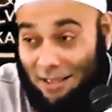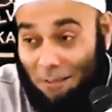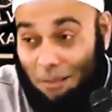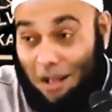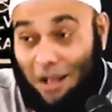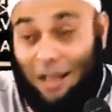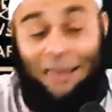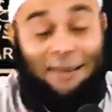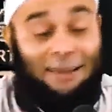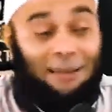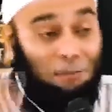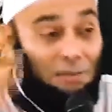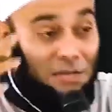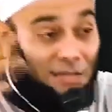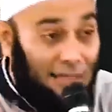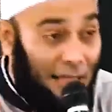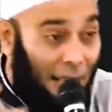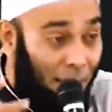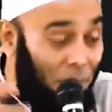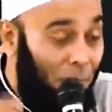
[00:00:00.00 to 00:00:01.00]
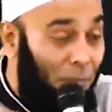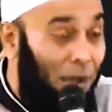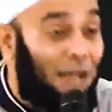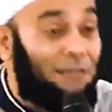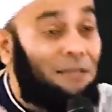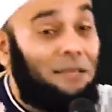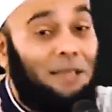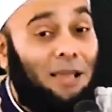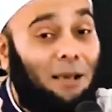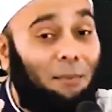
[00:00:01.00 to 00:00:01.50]
Makanya dalam Islam
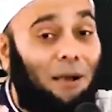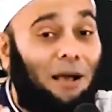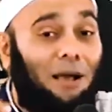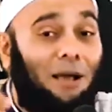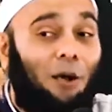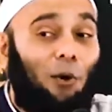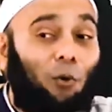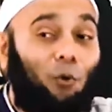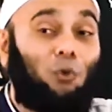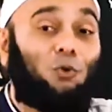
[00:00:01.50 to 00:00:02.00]
bahasanya apa?